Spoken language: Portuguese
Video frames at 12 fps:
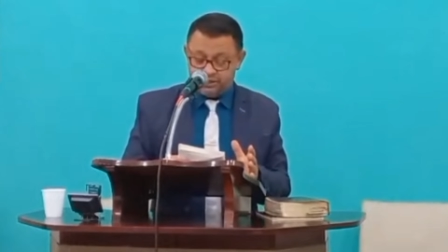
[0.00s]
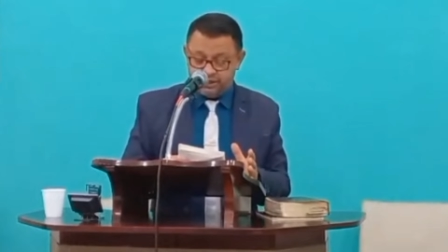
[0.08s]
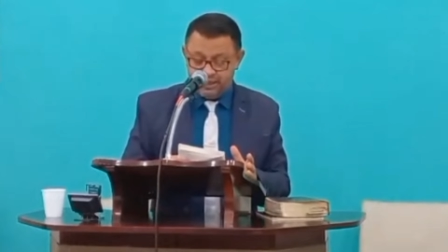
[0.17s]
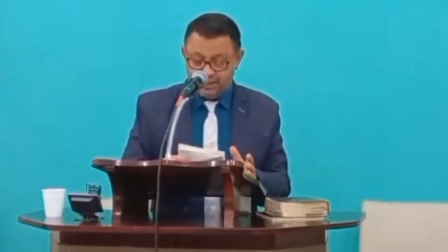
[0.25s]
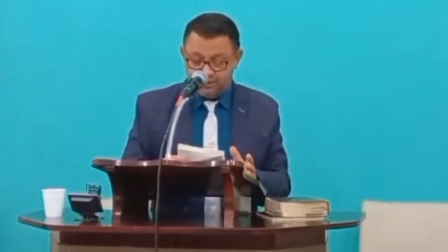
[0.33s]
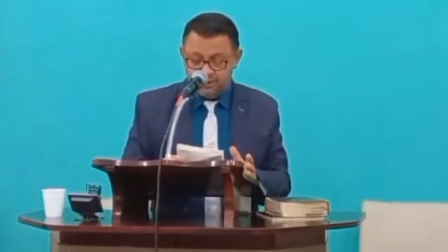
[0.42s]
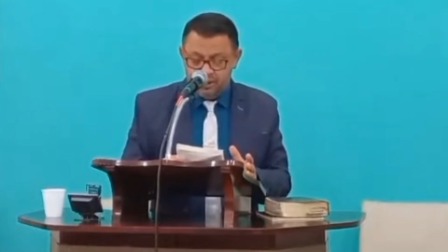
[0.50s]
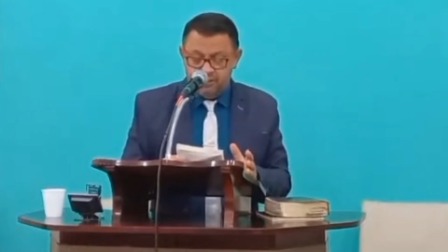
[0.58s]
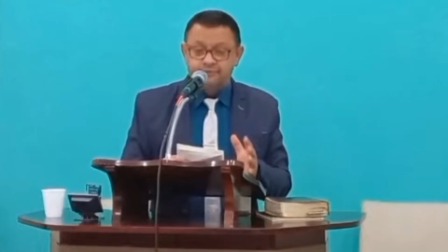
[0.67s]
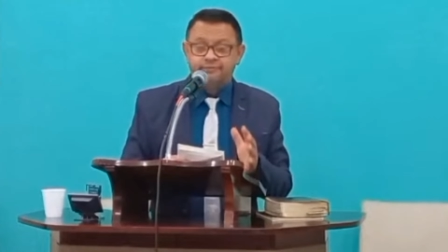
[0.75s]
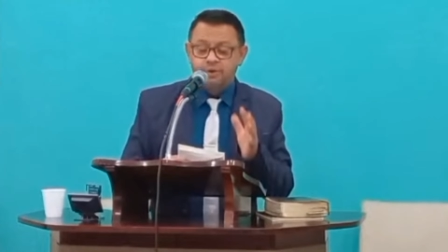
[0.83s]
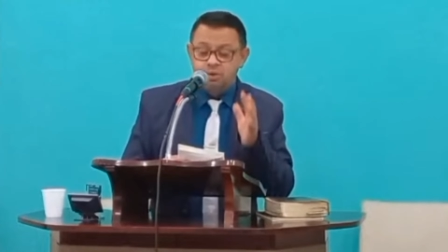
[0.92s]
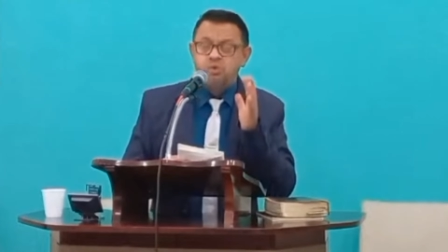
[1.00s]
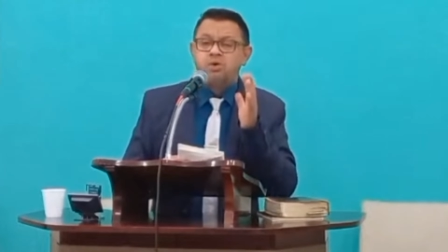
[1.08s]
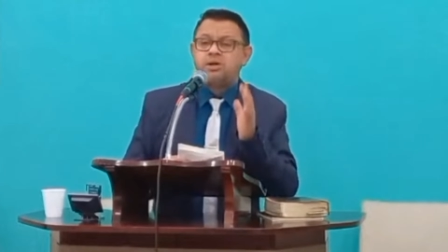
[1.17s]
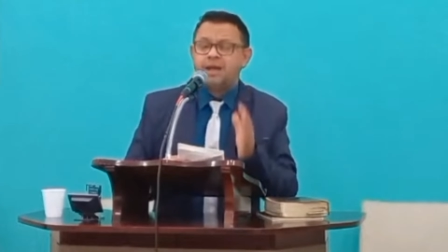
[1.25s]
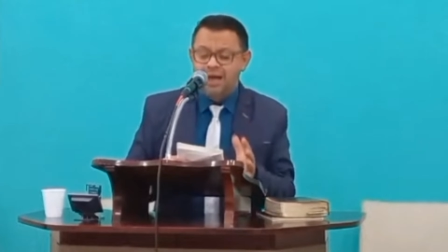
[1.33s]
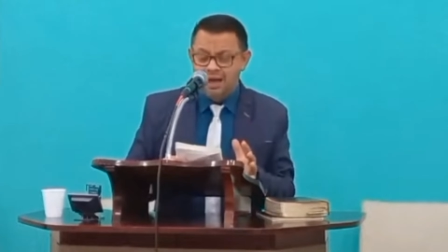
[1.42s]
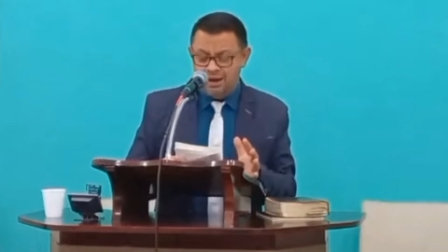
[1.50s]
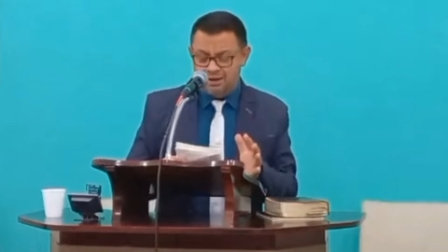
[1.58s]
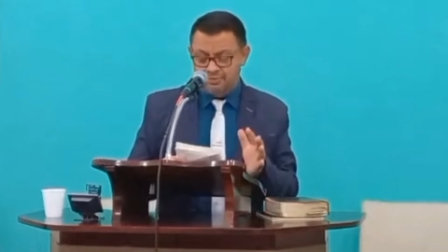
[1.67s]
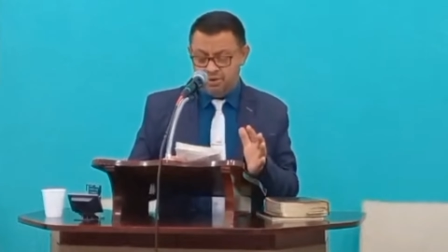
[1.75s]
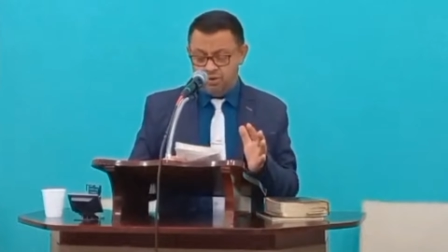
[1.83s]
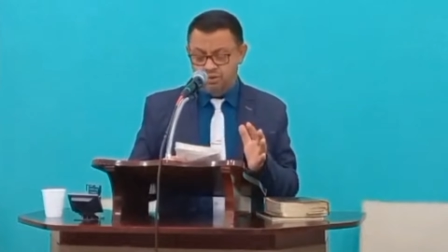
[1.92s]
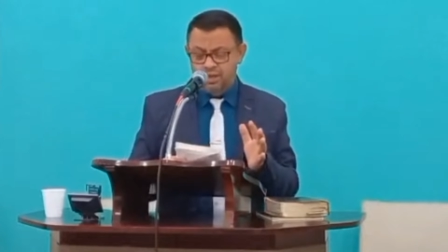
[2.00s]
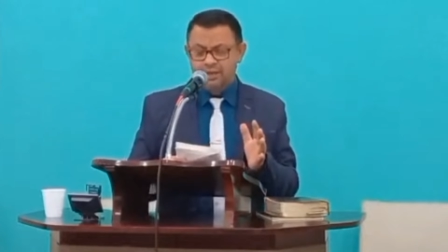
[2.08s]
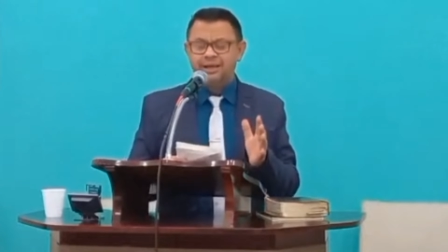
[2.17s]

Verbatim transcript: chega, Vão orar, irmão.